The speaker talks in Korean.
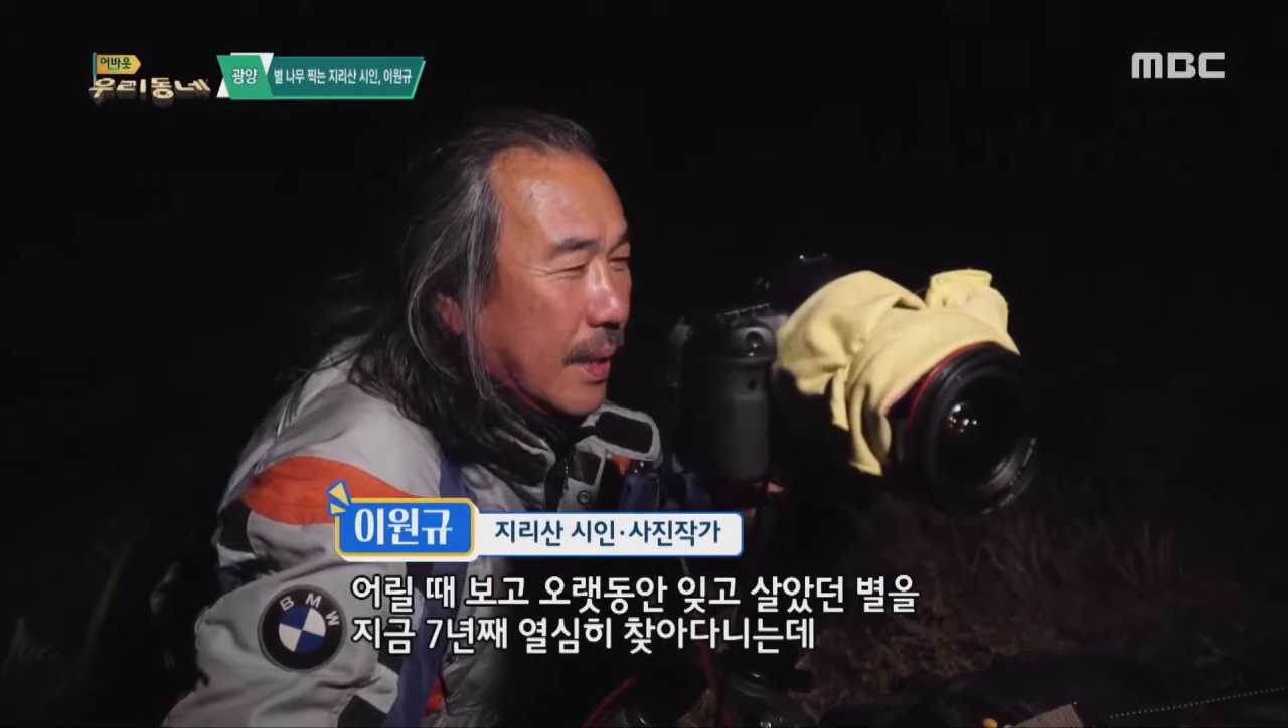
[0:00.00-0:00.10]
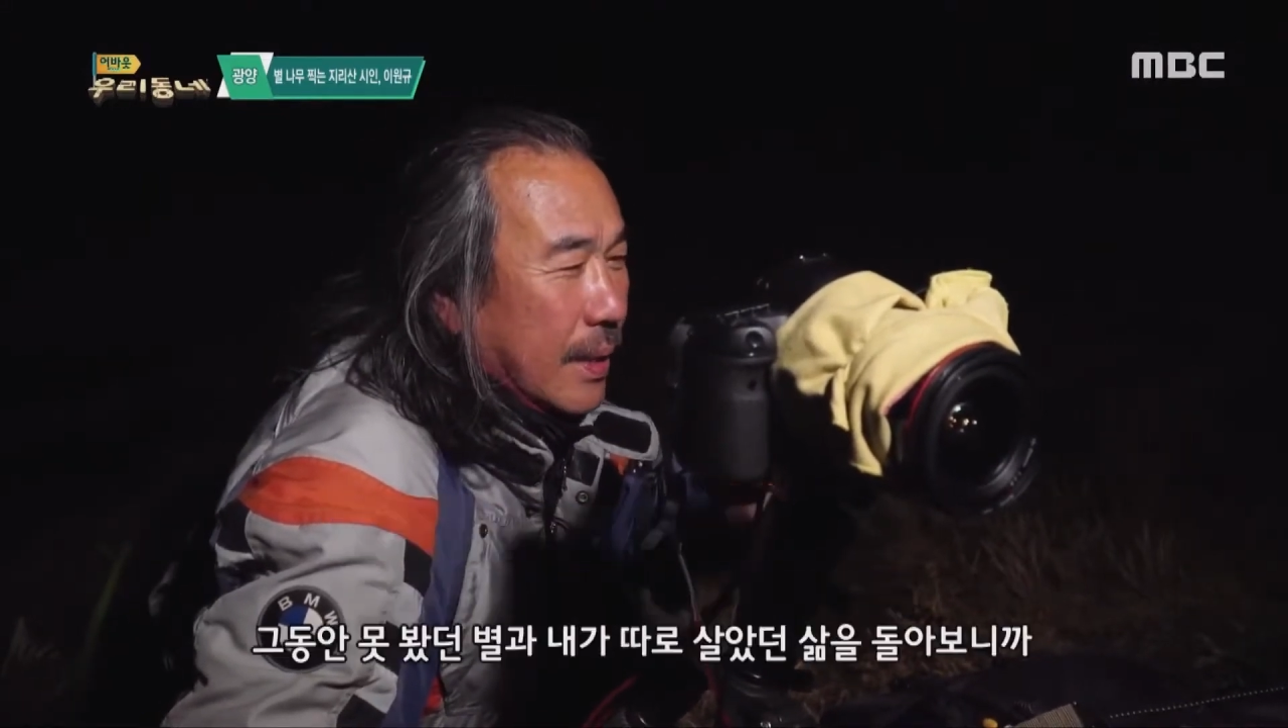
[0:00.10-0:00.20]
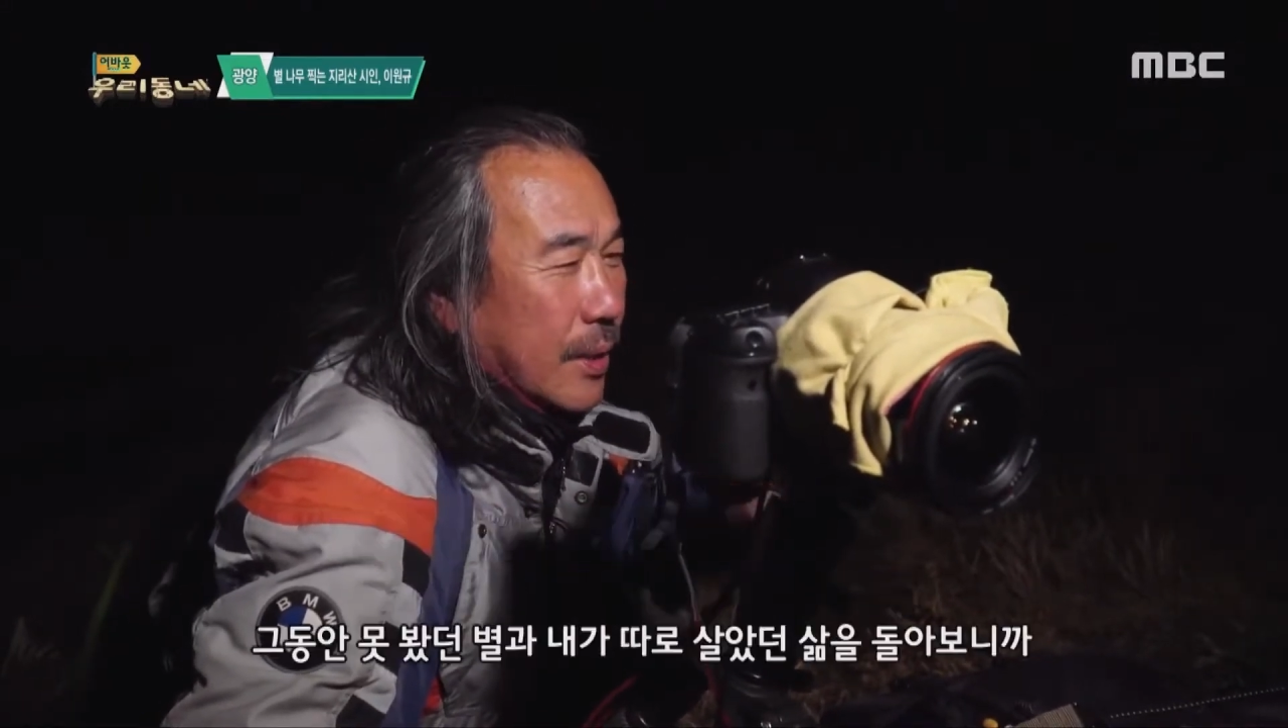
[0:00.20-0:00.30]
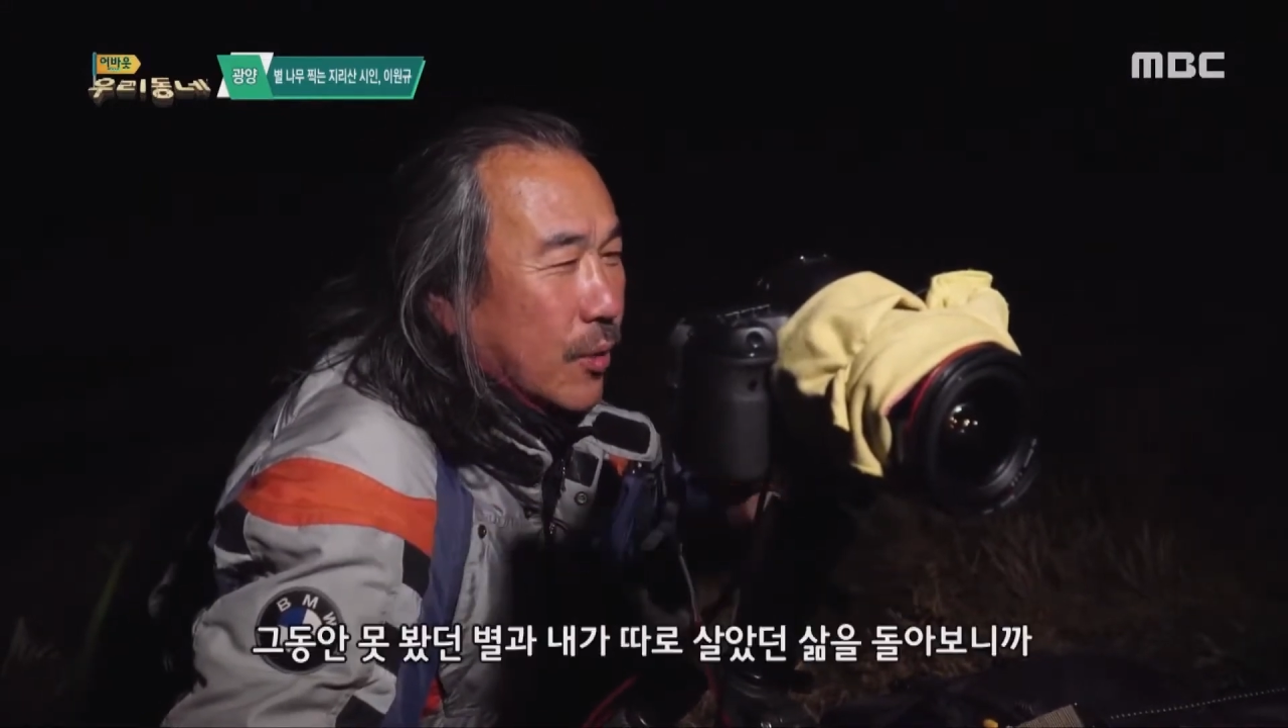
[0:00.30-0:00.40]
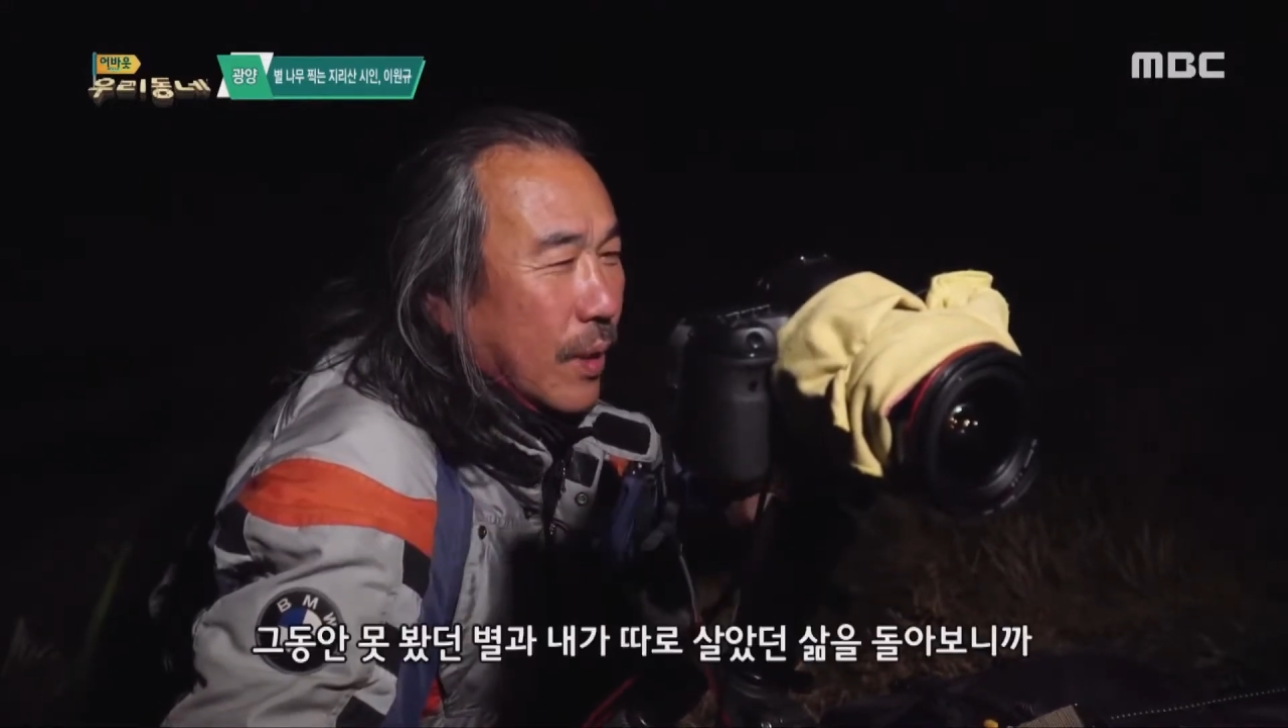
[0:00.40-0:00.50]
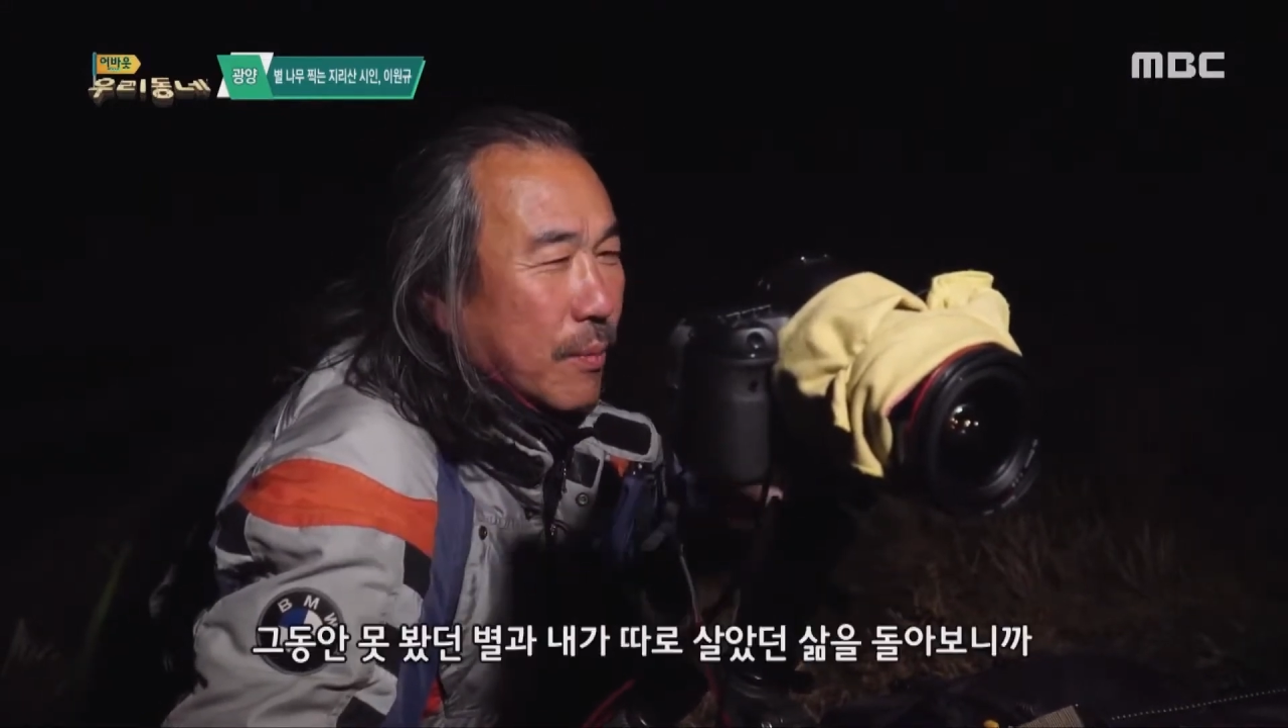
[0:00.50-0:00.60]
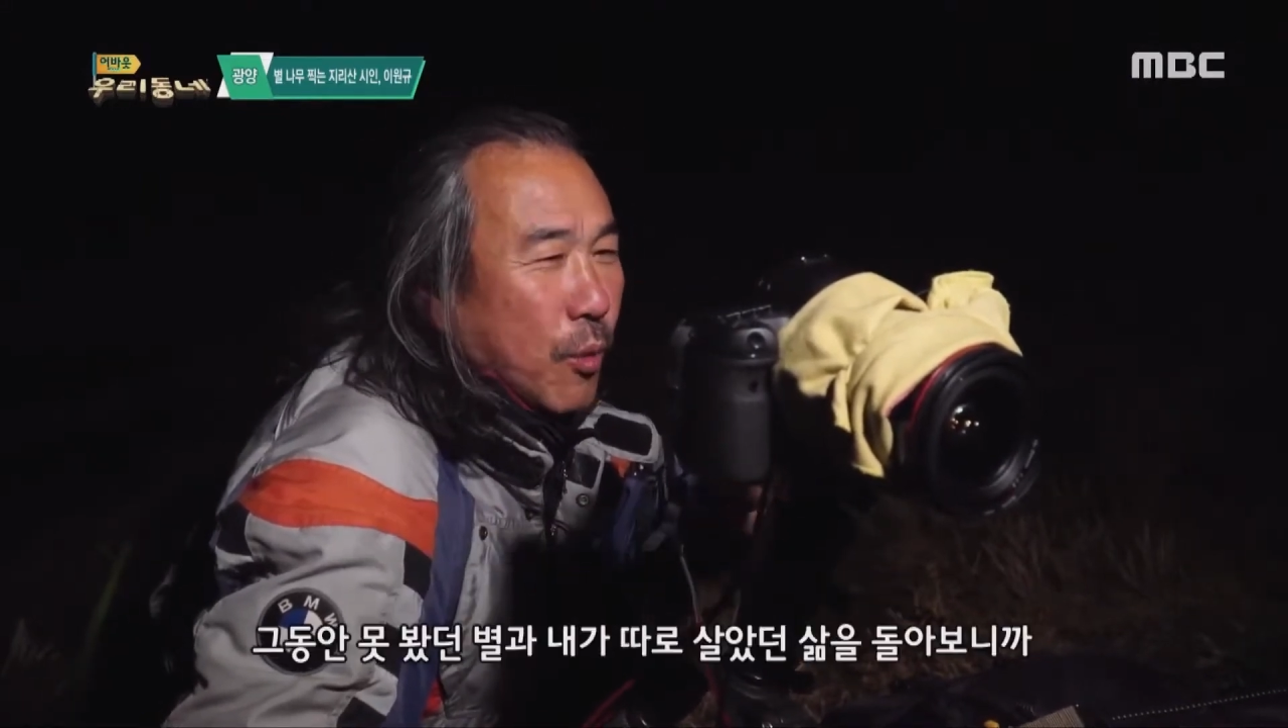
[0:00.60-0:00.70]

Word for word: 그동안